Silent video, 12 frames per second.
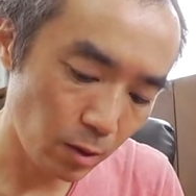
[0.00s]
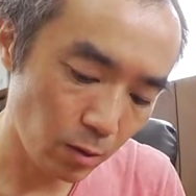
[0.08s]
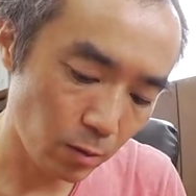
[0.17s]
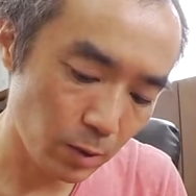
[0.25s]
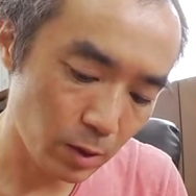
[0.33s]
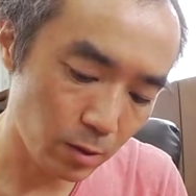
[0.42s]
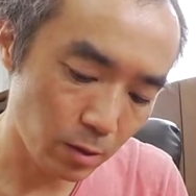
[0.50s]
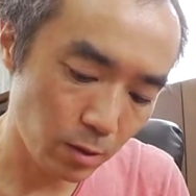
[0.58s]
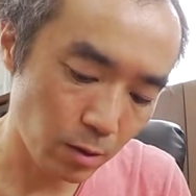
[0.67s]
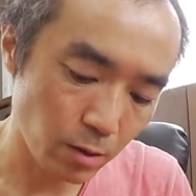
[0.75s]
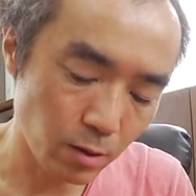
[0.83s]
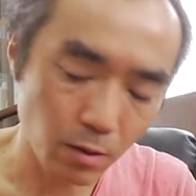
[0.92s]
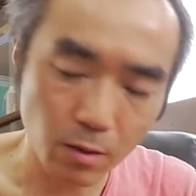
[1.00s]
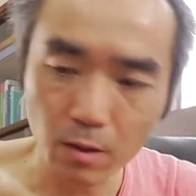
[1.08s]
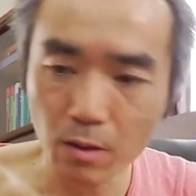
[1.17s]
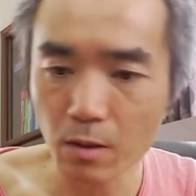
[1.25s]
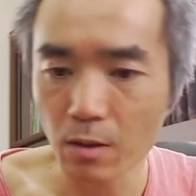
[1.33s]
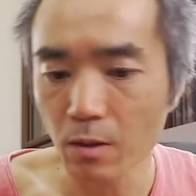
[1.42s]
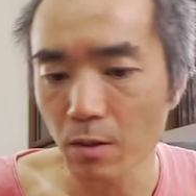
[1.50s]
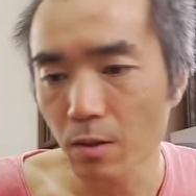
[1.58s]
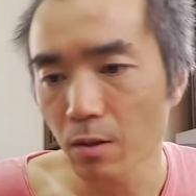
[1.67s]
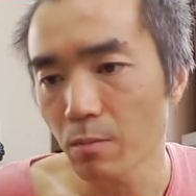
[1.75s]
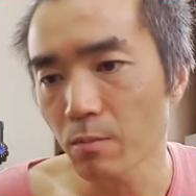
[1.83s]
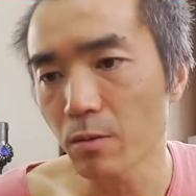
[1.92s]
と水、
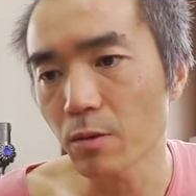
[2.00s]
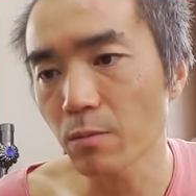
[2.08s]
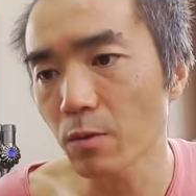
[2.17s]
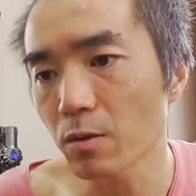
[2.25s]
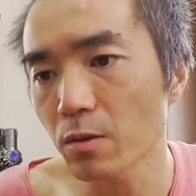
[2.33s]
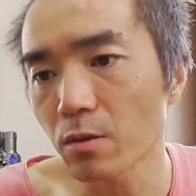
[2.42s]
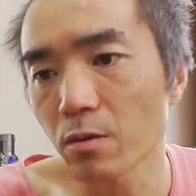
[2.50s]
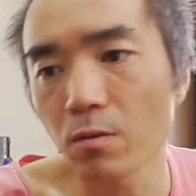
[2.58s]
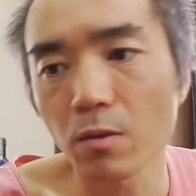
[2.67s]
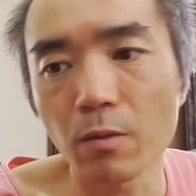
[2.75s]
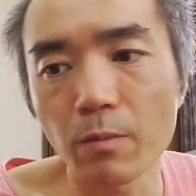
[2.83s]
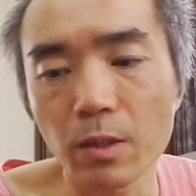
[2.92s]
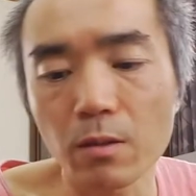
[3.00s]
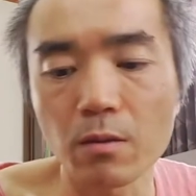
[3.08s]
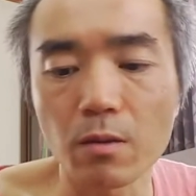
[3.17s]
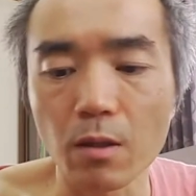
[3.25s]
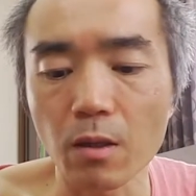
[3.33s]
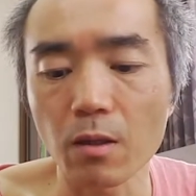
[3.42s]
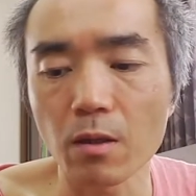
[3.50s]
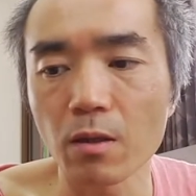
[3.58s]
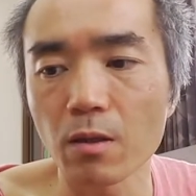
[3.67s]
水も作っときますんで、